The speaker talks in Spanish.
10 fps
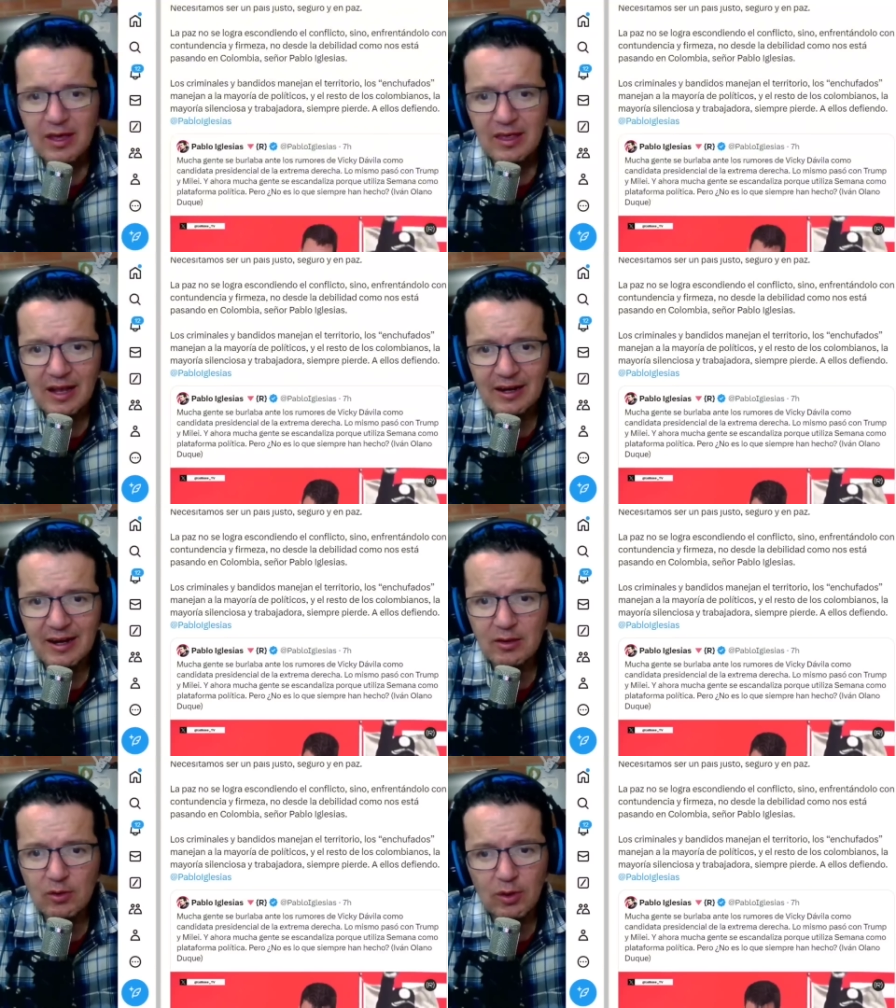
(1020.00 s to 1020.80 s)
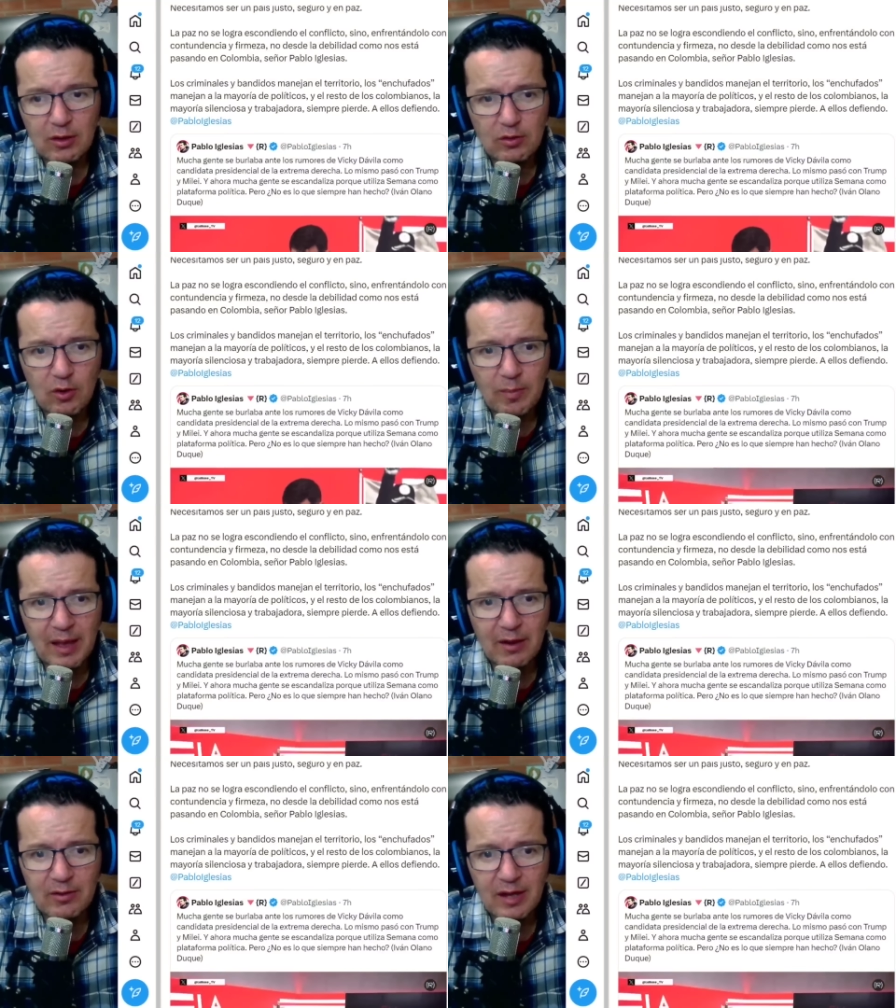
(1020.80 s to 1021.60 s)
y el resto de los
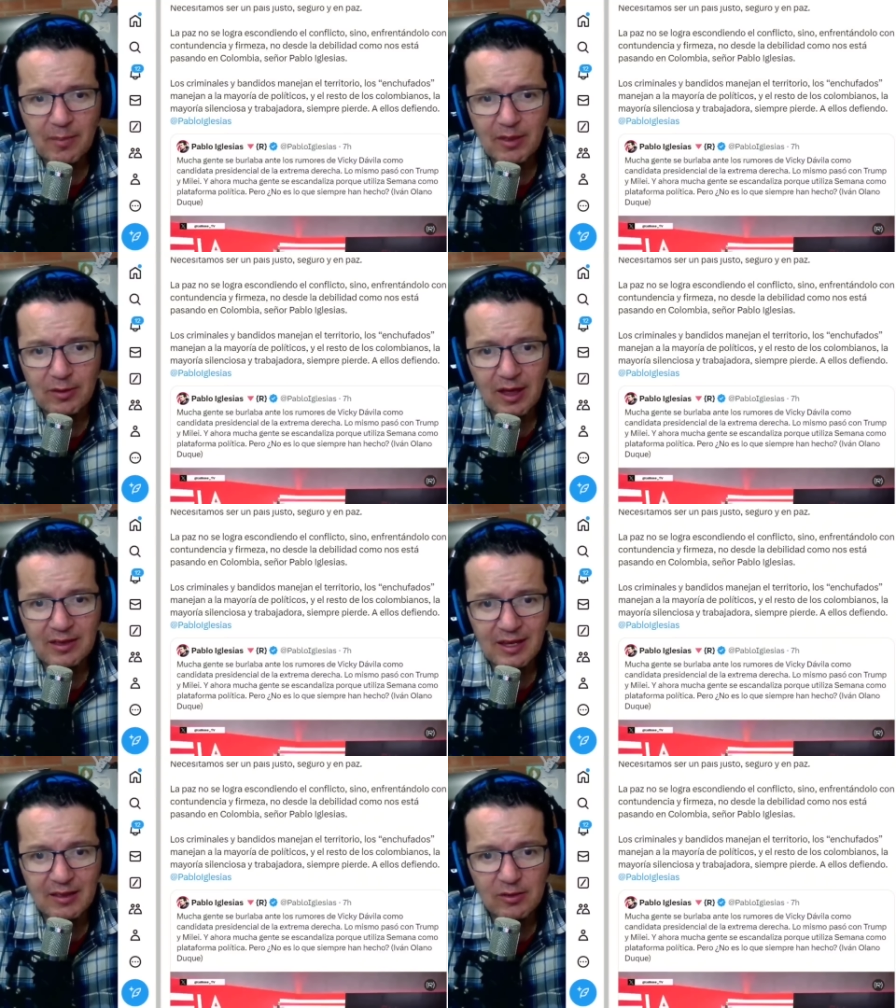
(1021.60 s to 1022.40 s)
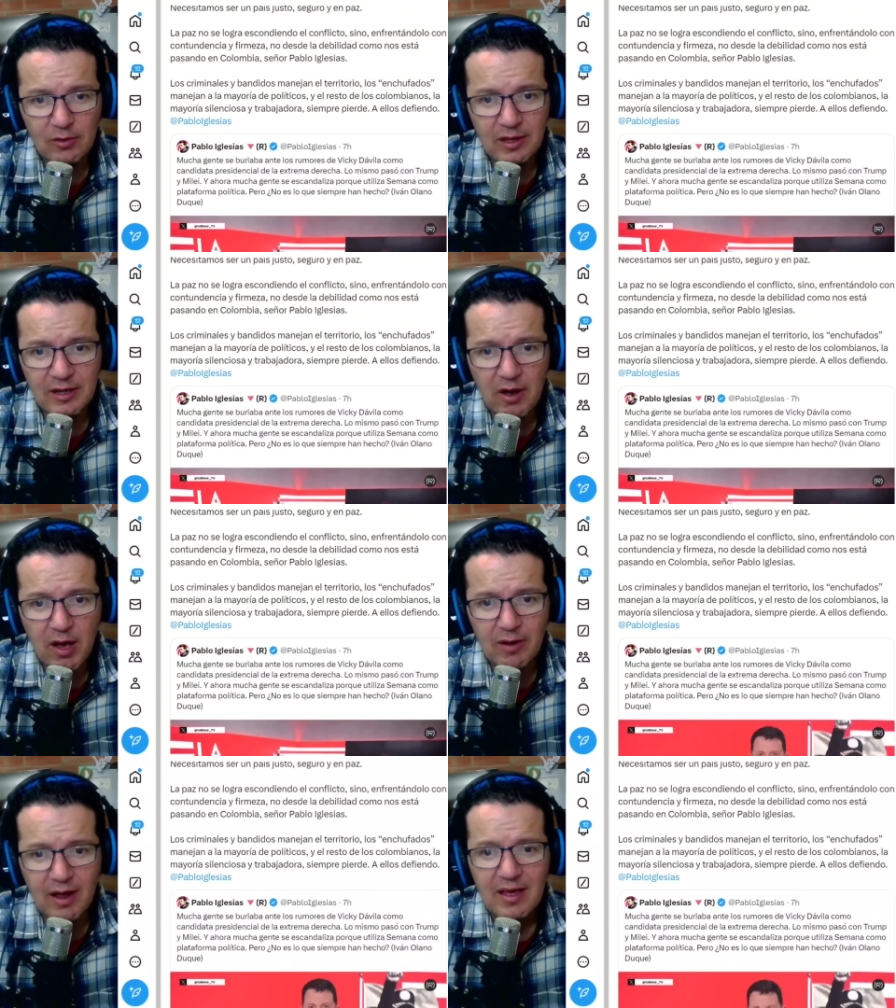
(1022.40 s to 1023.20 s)
colombianos, la mayoría silenciosa y
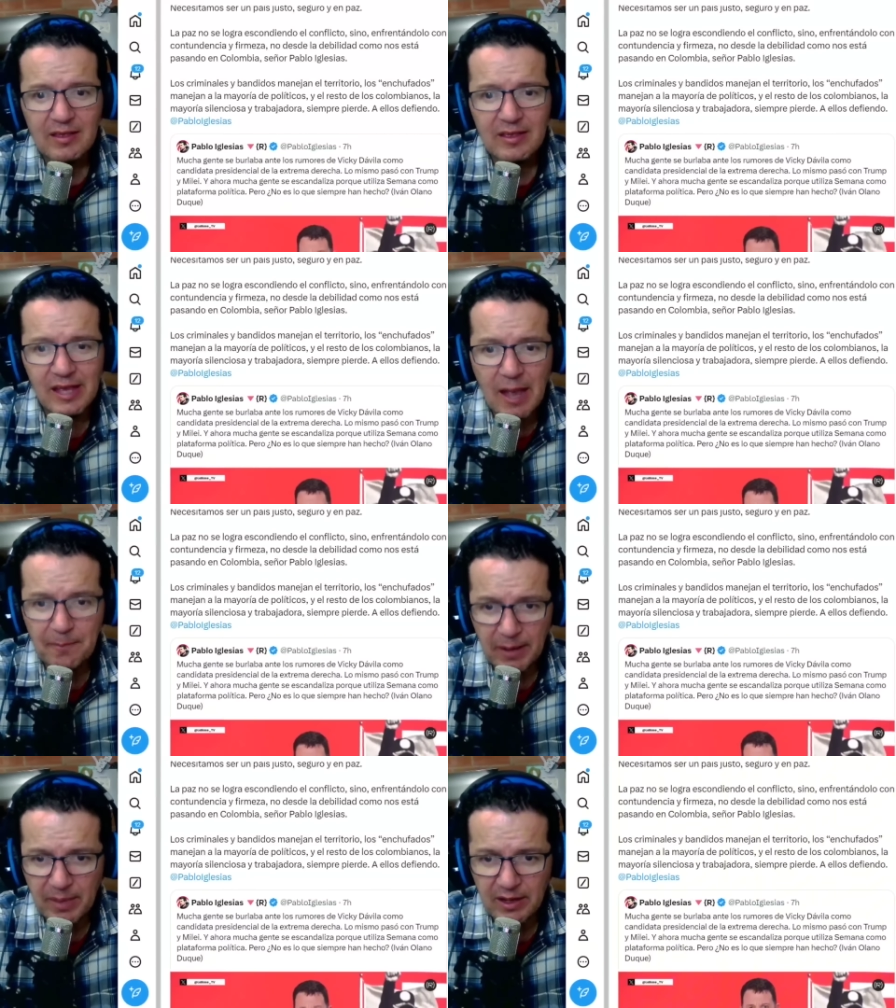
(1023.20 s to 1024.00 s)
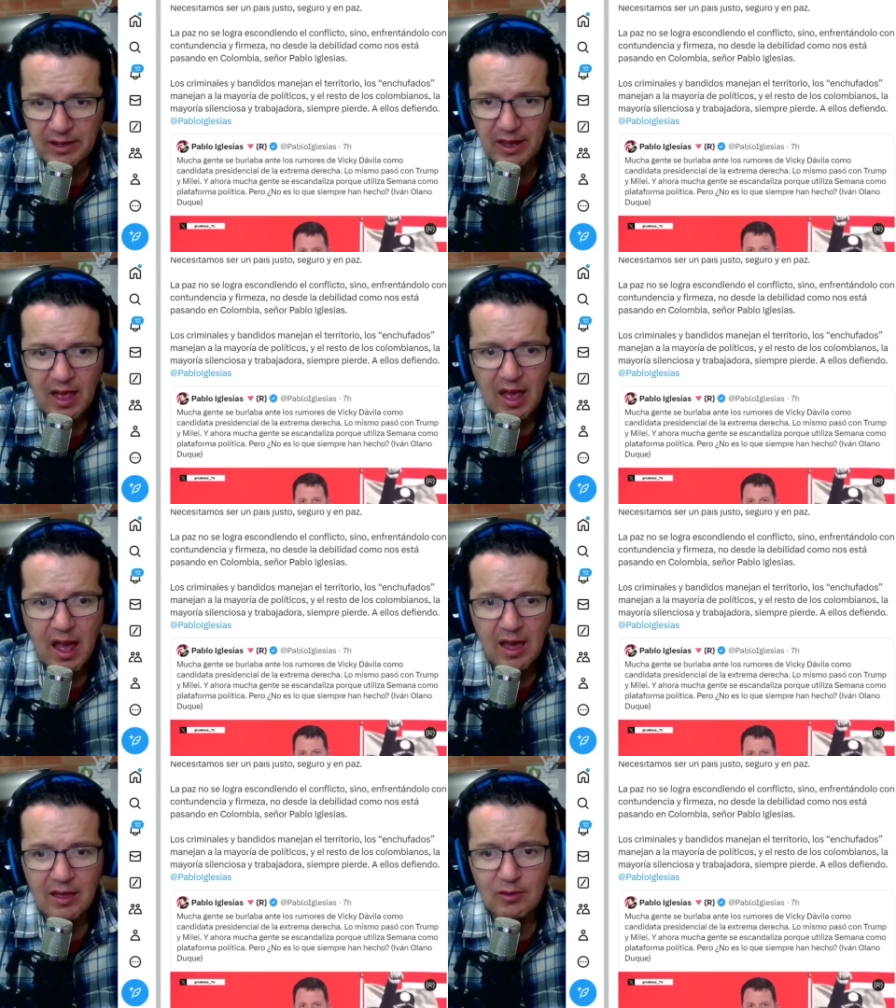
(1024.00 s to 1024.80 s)
trabajadora, siempre pierde.
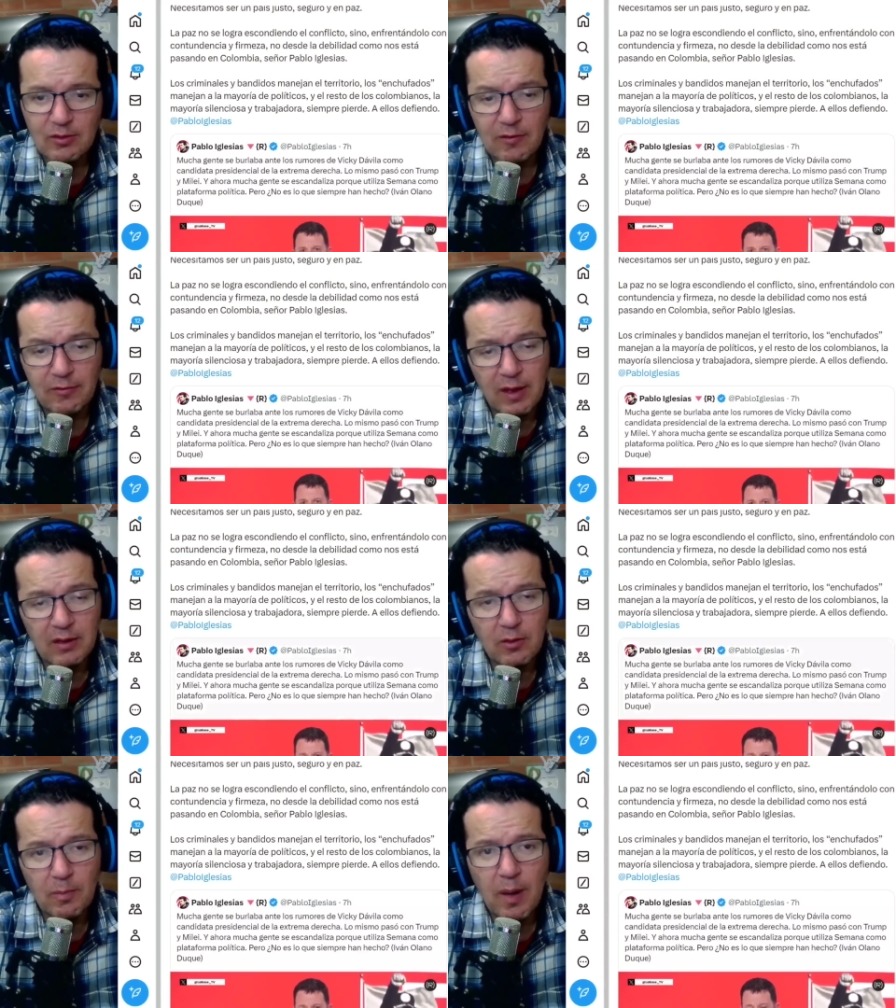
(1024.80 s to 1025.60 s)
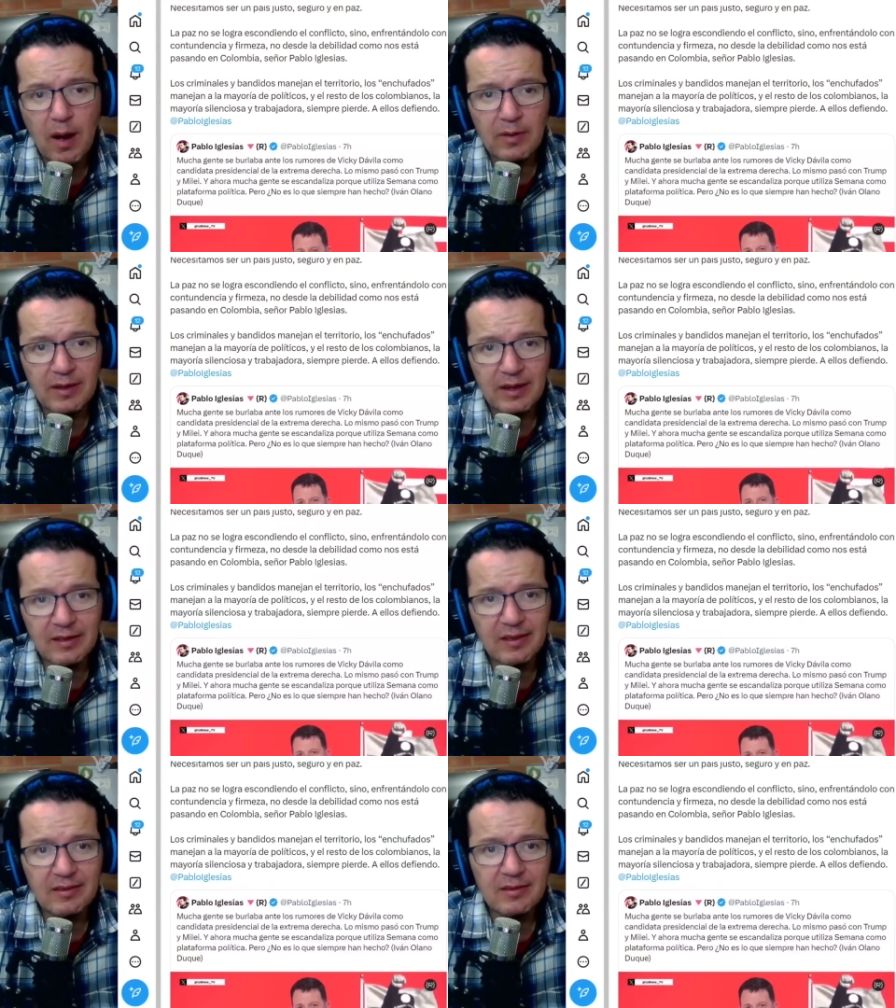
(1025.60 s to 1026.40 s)
A ellos defiendo Pablo
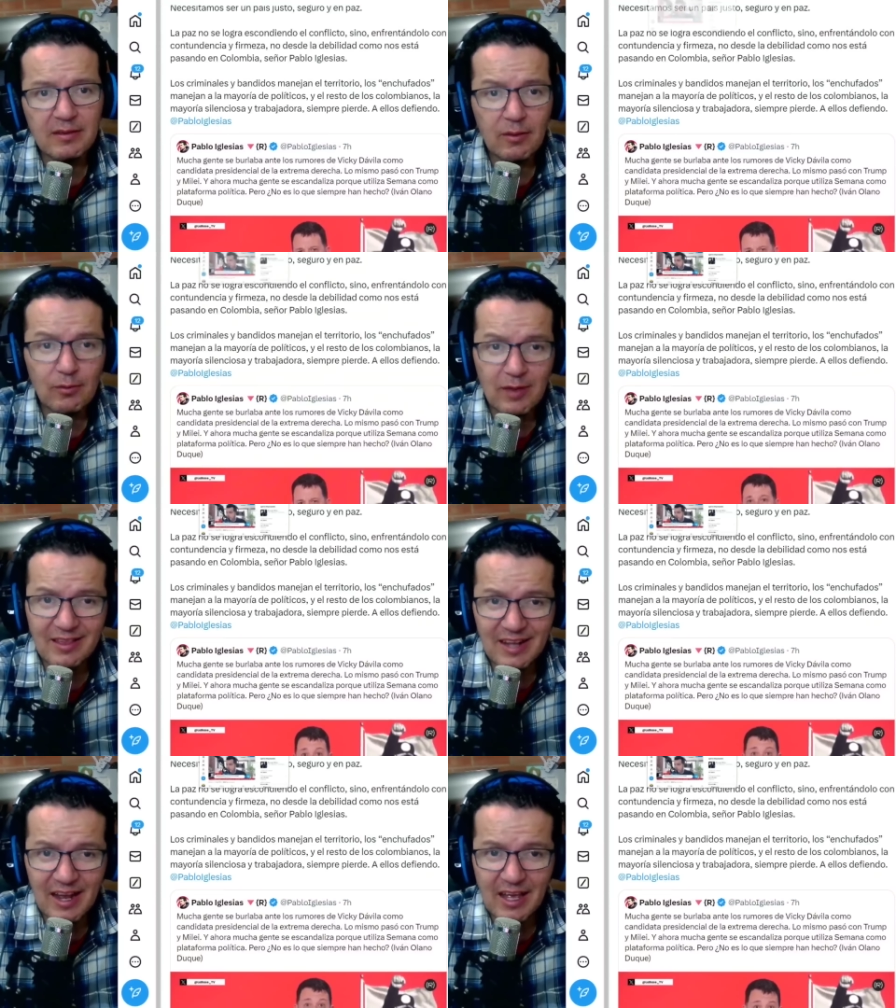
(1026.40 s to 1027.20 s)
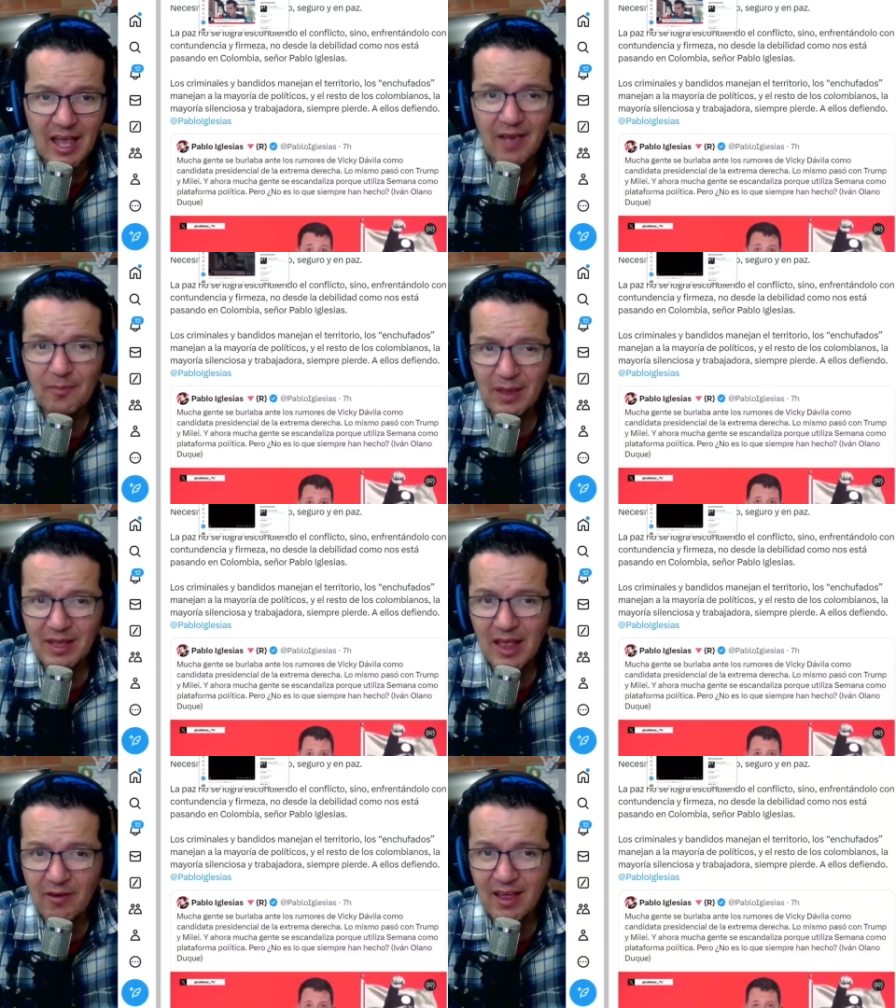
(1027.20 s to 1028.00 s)
Iglesias. ¿Ustedes creen que
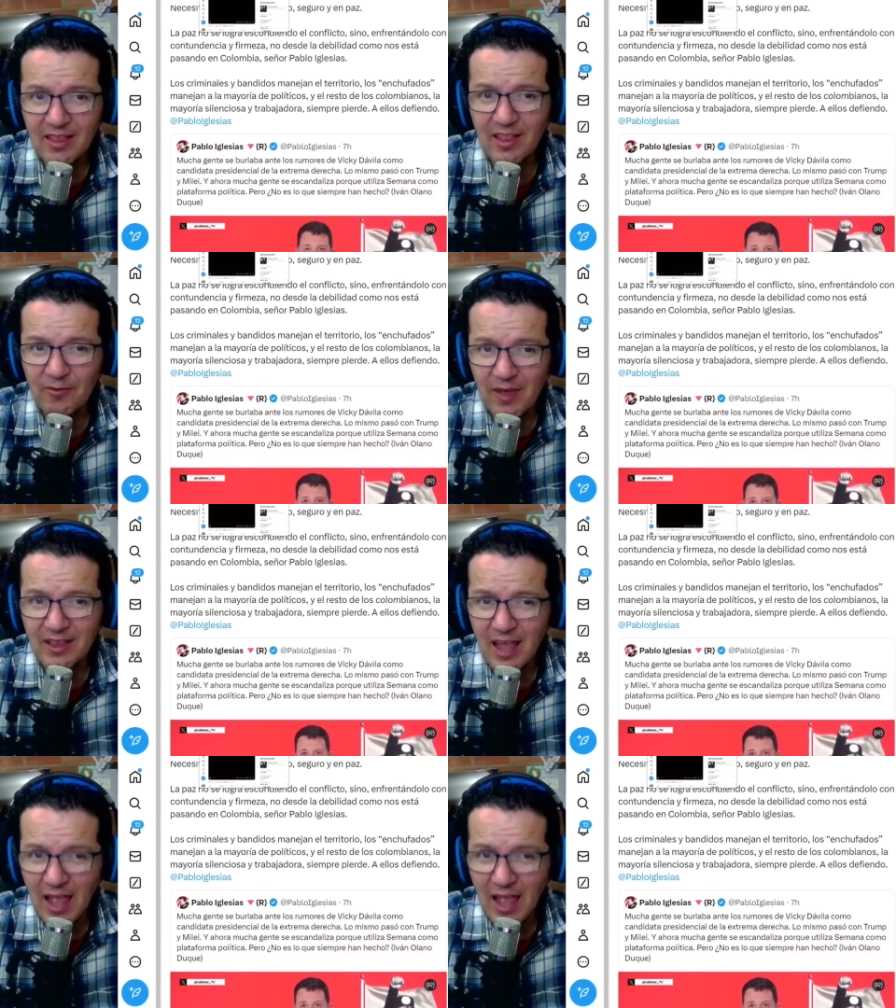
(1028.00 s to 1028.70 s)
Vicky Ávila defiende